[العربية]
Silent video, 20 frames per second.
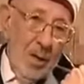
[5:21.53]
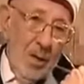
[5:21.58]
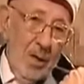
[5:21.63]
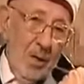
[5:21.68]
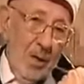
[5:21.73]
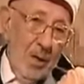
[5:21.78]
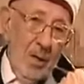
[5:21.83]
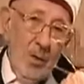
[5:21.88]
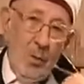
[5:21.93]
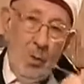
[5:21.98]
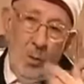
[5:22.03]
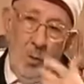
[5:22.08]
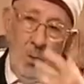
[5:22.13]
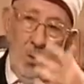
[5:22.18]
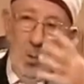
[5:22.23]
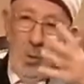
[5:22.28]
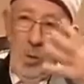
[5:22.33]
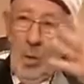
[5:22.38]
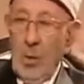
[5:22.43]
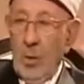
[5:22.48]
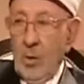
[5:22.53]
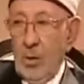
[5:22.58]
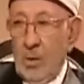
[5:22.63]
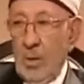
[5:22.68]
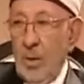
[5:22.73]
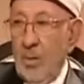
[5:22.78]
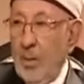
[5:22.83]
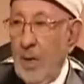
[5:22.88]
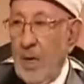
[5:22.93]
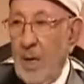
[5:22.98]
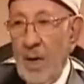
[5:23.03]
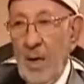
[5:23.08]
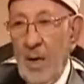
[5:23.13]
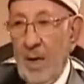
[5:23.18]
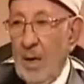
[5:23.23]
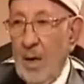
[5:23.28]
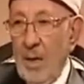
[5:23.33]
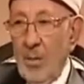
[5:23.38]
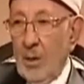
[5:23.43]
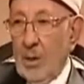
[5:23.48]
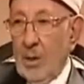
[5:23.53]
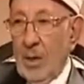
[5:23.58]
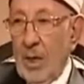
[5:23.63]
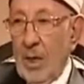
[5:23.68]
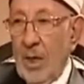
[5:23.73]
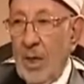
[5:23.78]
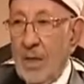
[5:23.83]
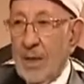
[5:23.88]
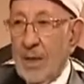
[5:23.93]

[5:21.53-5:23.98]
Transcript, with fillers: الحدود وجميع أحكام الشريعة